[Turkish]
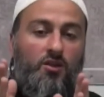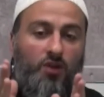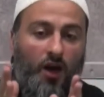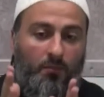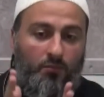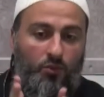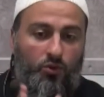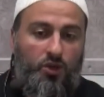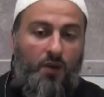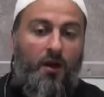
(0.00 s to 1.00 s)
tam
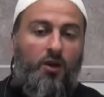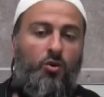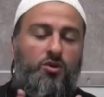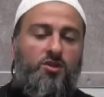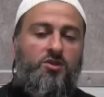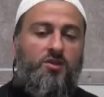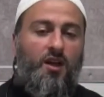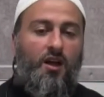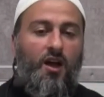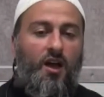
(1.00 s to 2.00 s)
kemal
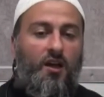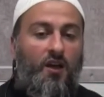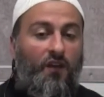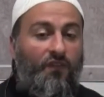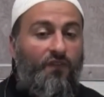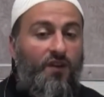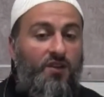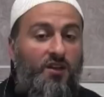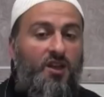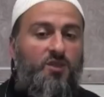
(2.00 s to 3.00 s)
noktasında
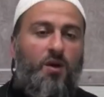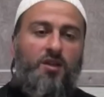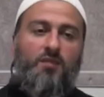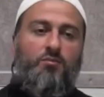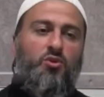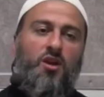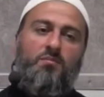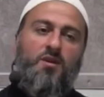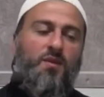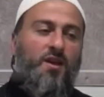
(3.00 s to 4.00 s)
iffetini ispat etmiş
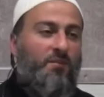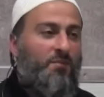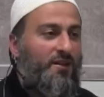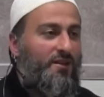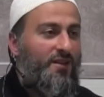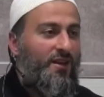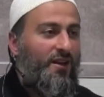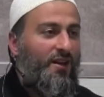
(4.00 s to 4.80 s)
olan bir peygamberdir.